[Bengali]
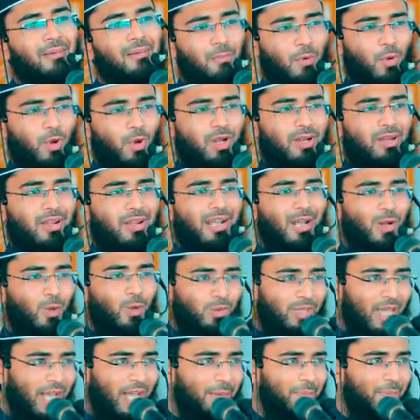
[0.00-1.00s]
বলেন না কেন
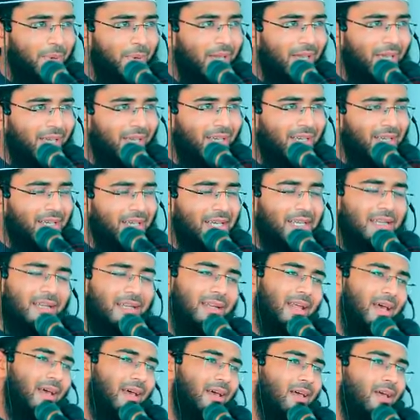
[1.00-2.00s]
থাকবে
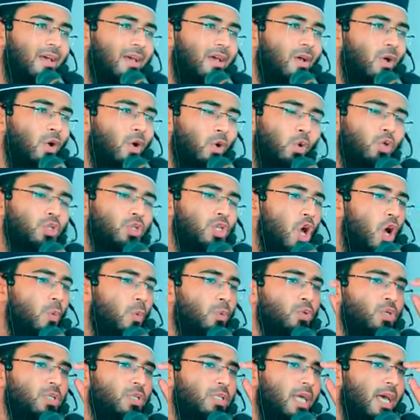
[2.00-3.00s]
না রোজা
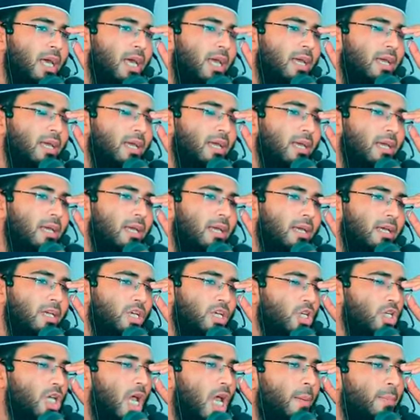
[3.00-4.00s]
অবস্থায়
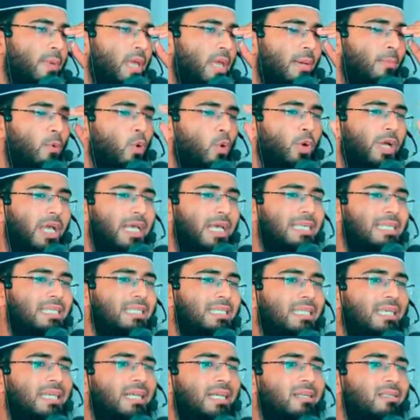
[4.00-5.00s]
স্বামী এবং
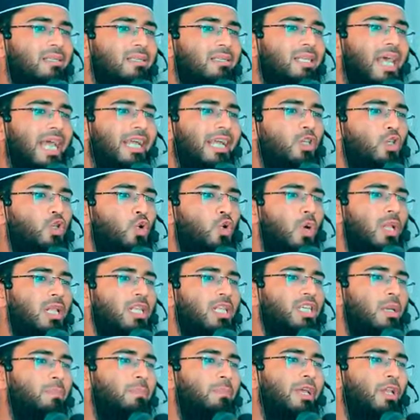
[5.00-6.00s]
স্ত্রীর স্যাকচুয়াল
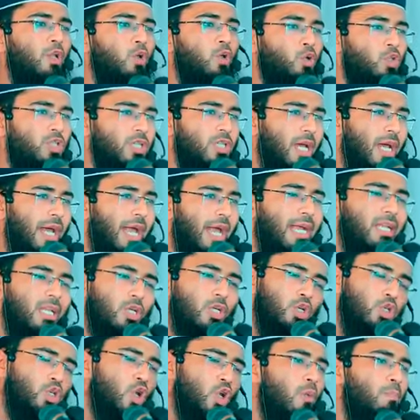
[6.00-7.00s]
যে মিলনটা এটা
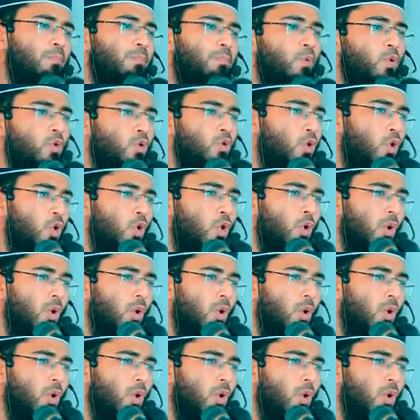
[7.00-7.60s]
সম্পূর্ণ